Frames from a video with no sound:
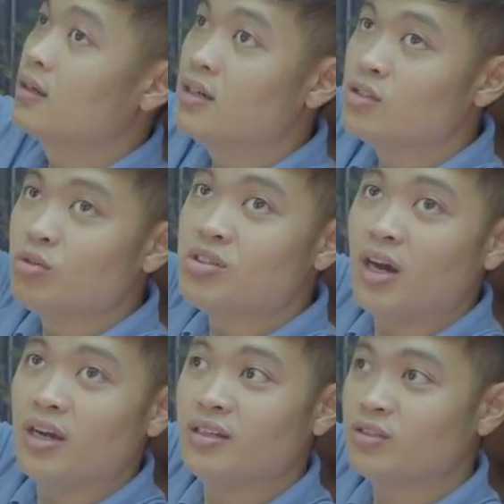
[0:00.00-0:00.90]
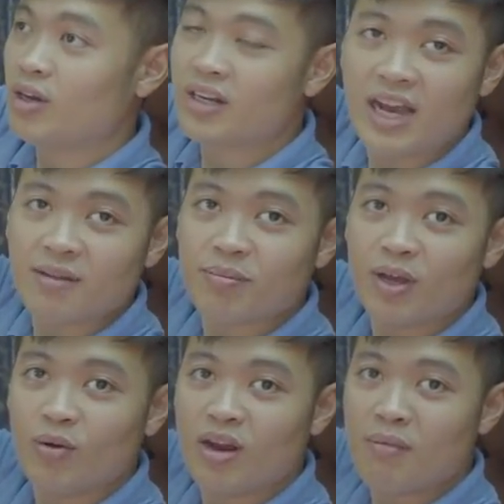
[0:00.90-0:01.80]
cửa sổ trời toàn cảnh
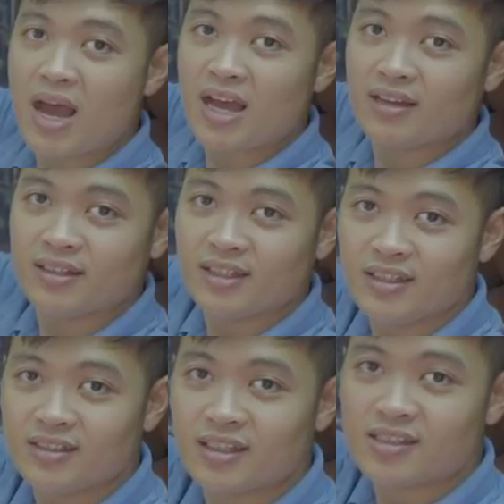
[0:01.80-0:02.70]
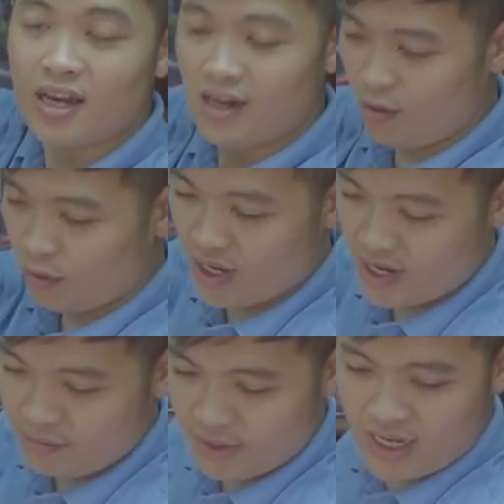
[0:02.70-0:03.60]
panorama chắc chắn là ngồi
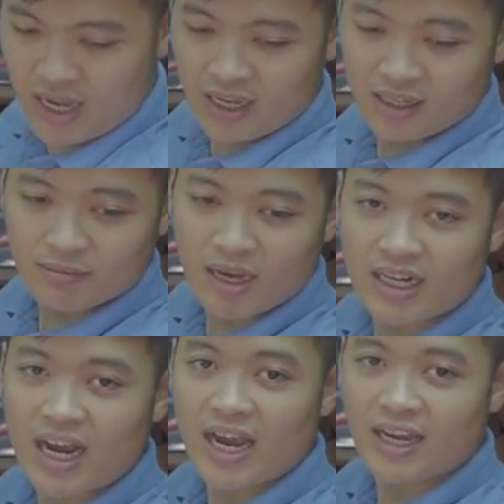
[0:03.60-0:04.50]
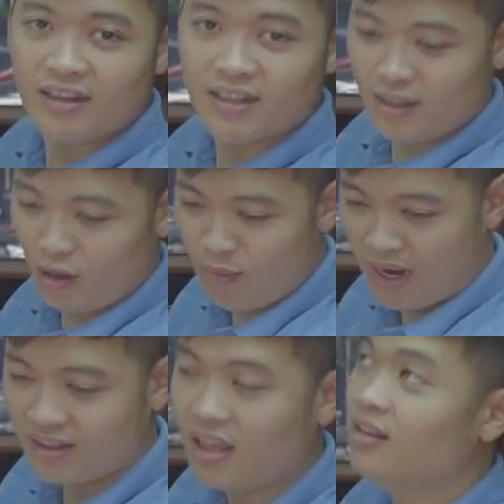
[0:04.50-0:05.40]
đây mấy cả bạn gái người yêu
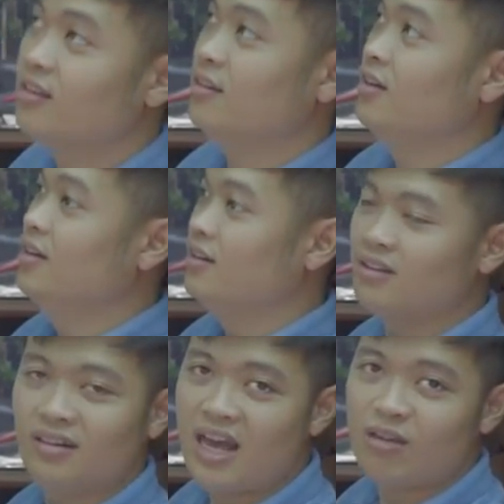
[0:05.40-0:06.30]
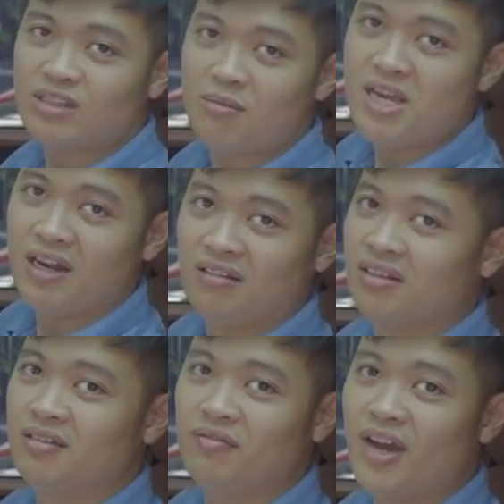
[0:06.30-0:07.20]
bạn tình lao ra biển
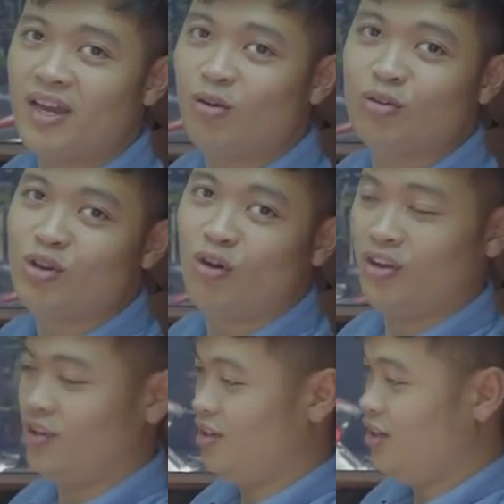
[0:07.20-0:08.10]
thì phê thôi rồi